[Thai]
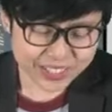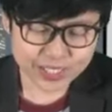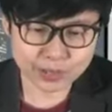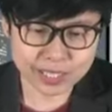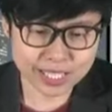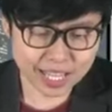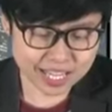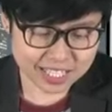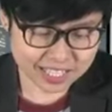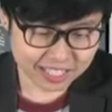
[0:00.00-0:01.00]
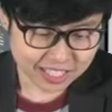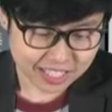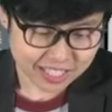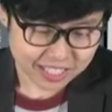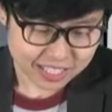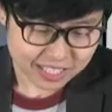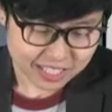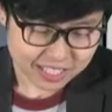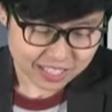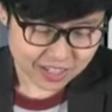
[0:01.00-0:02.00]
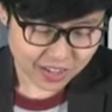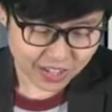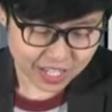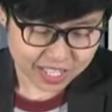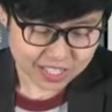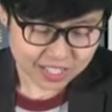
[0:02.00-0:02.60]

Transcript: คุณสุรชัย หรอ